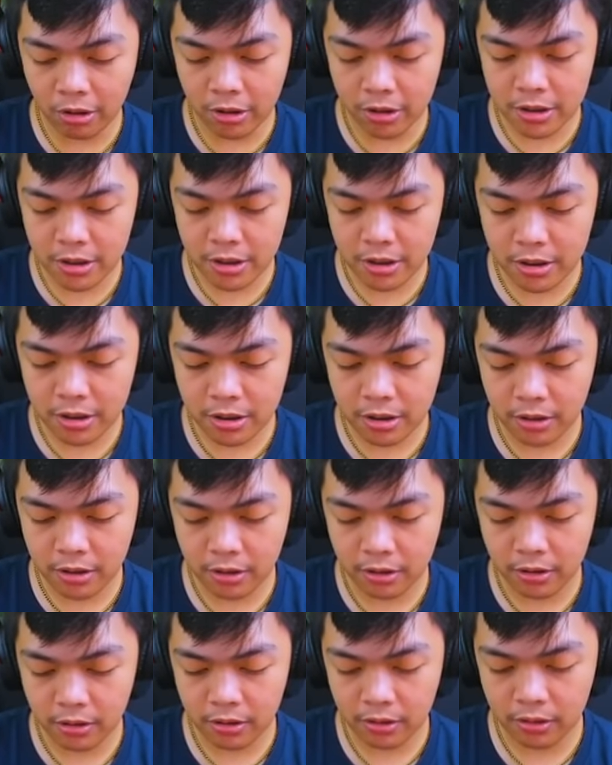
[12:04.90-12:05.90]
ko, Lod.
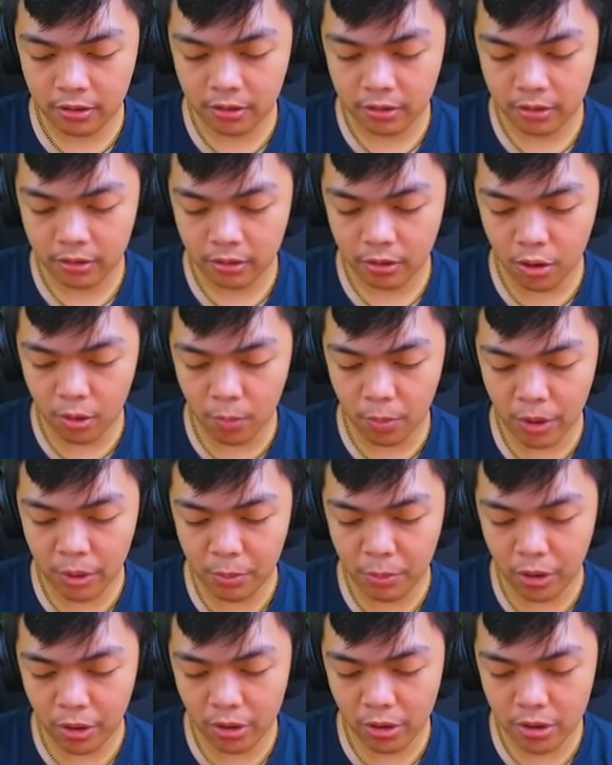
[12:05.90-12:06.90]
Comboin
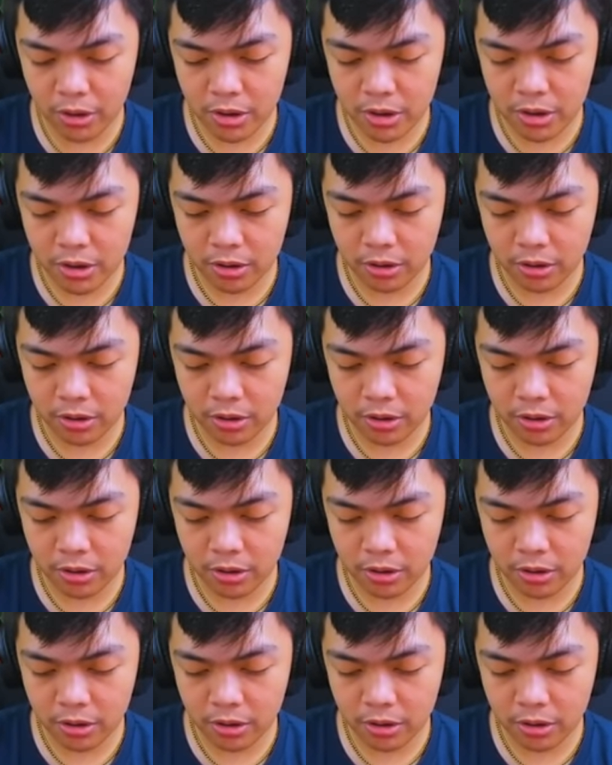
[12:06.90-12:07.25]
mo ko, Lod.